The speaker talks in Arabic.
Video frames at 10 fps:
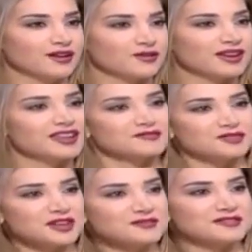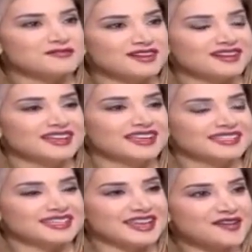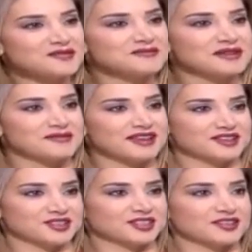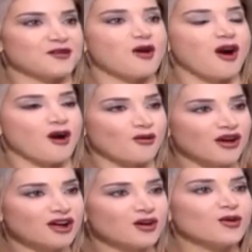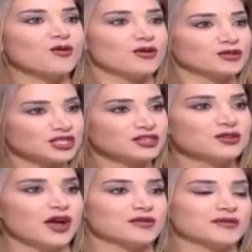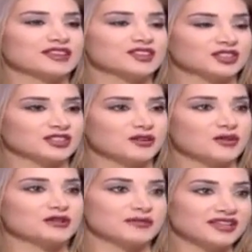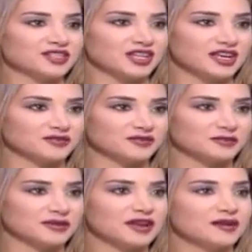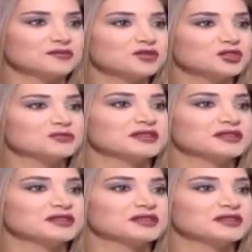ولكن مش قبل ما يعني قبل ما يبلش الدواء او هو مش انه عم ببلش الدواء يبلش يخفف الملح مش